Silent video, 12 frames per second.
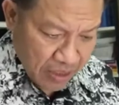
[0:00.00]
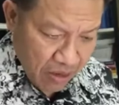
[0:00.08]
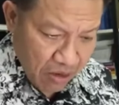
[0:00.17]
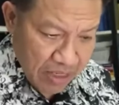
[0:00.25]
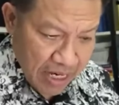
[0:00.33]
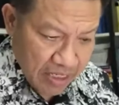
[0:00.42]
นอ
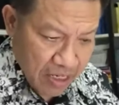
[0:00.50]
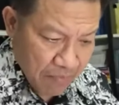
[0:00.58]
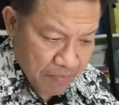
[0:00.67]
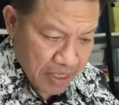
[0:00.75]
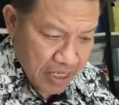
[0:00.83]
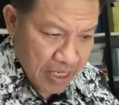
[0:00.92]
กนั้นก็
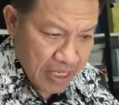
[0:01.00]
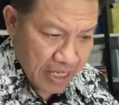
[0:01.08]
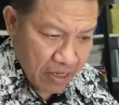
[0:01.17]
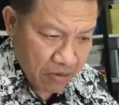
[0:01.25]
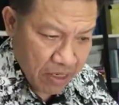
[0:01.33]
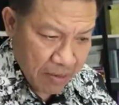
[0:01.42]
มี
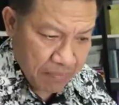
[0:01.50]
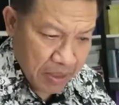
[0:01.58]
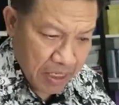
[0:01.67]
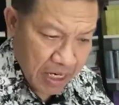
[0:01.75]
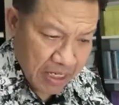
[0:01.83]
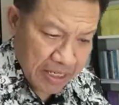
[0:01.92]
เกี่ยวกับ
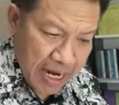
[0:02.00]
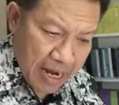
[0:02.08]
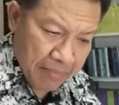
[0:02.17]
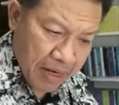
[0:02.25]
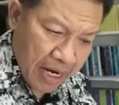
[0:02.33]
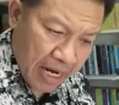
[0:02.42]
เรื่องดรา
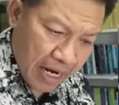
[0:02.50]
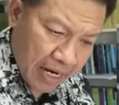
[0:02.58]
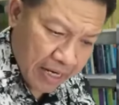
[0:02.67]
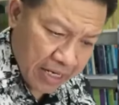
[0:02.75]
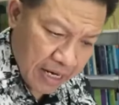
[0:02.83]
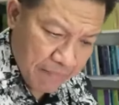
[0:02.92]
ม่า
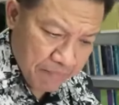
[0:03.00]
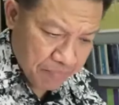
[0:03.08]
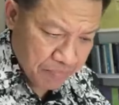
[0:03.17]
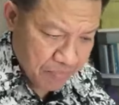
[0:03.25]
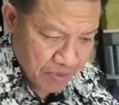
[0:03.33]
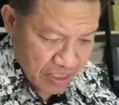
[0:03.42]
นะครับ
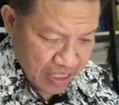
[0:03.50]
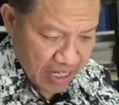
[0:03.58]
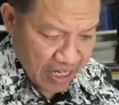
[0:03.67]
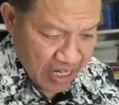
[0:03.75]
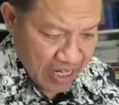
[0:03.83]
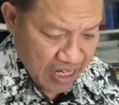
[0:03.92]

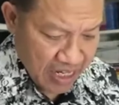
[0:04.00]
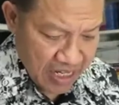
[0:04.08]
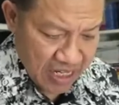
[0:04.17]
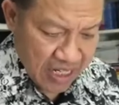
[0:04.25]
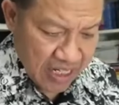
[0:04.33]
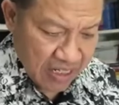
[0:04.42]

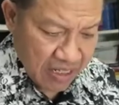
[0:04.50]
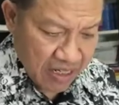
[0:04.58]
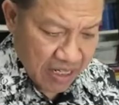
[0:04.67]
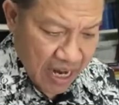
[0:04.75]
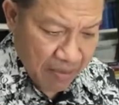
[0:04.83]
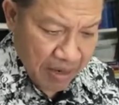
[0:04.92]
เรื่อง
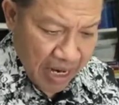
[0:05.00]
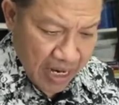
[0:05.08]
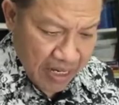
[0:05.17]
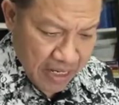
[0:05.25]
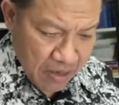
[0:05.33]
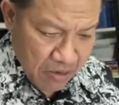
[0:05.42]
ดราม่า
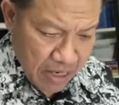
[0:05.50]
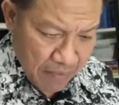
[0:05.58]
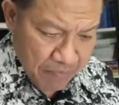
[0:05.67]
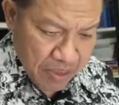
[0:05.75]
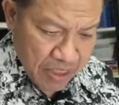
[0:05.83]
เกี่ยวกับ